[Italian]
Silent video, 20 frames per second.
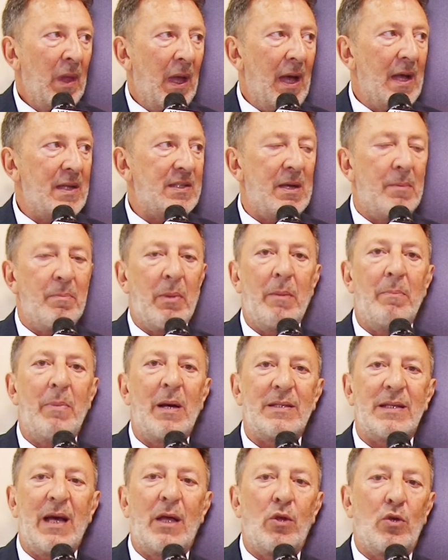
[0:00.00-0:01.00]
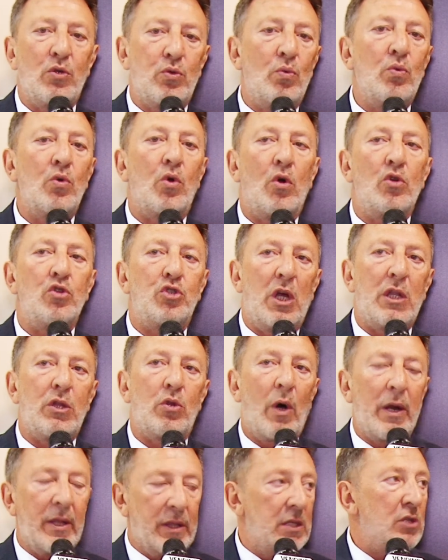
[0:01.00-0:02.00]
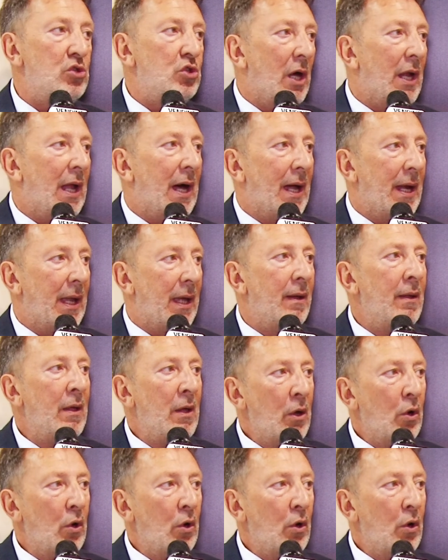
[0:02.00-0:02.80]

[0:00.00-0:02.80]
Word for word: è sempre basato su un concetto artigianale,